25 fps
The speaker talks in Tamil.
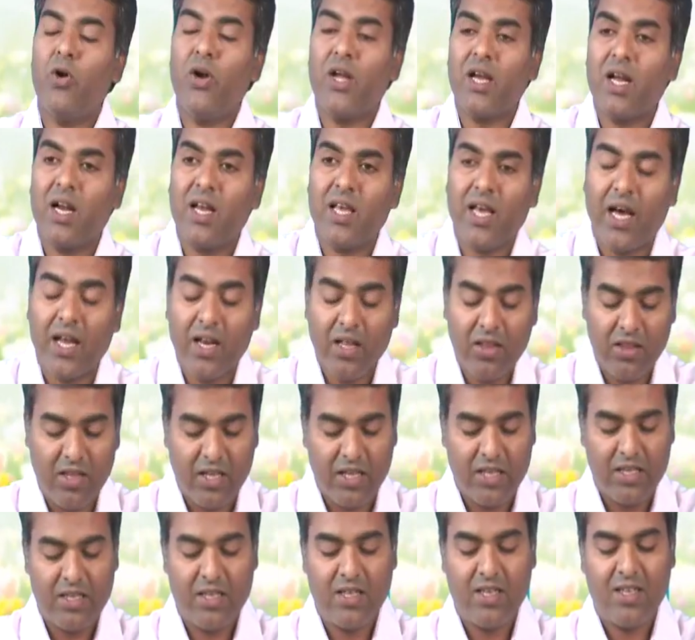மொழிகளை
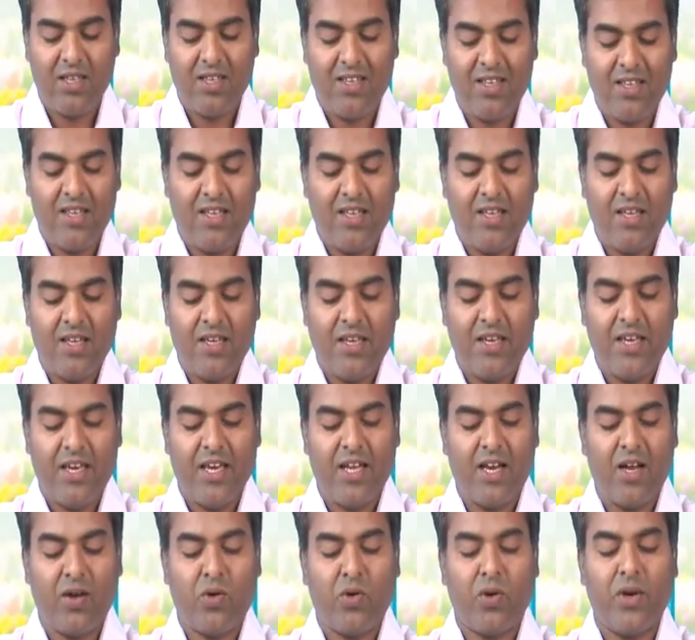அறிந்து
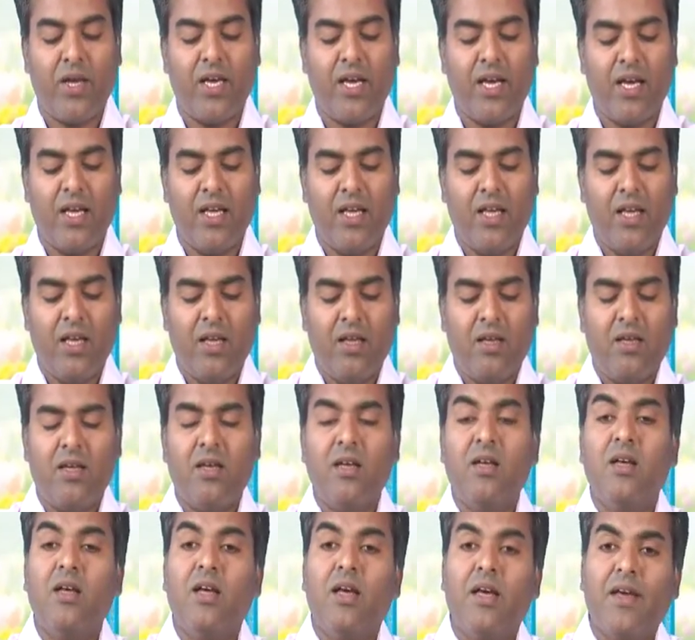ஏறக்குறைய
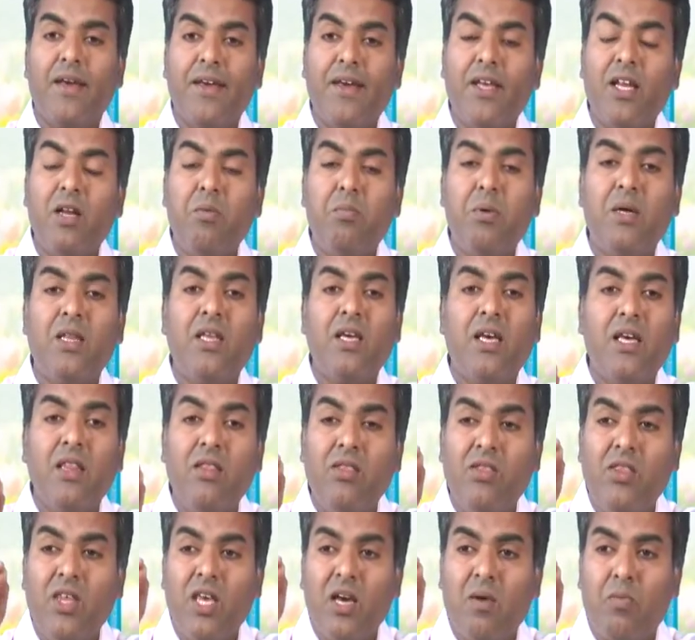இருபது
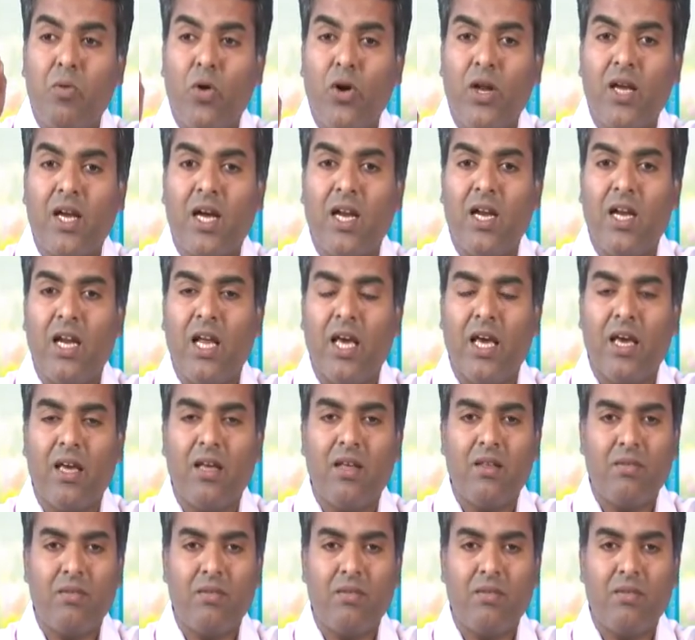இந்திய மொழிகளிலே